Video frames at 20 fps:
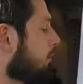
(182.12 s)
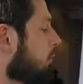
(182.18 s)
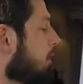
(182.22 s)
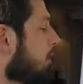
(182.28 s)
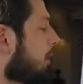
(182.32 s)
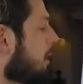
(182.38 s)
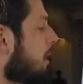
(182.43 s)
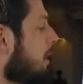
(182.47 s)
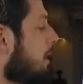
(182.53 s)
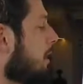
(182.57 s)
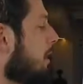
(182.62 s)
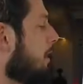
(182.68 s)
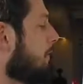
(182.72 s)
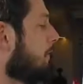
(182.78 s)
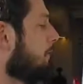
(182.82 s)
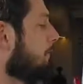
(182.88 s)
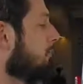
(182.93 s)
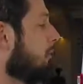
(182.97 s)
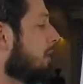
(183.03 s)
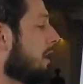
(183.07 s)
Donc
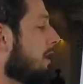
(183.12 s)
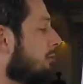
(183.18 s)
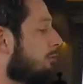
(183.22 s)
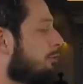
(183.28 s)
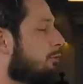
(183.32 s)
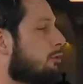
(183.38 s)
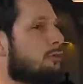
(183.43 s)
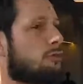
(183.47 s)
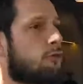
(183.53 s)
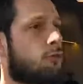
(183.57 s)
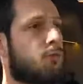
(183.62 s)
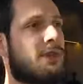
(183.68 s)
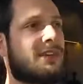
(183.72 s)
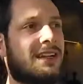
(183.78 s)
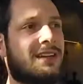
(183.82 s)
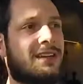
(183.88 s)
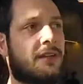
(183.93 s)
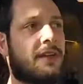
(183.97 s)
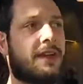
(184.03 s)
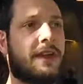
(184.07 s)
euh, voilà, il faut que tu
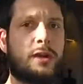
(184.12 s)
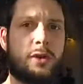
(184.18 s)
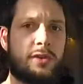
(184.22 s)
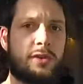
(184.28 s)
puisses alterner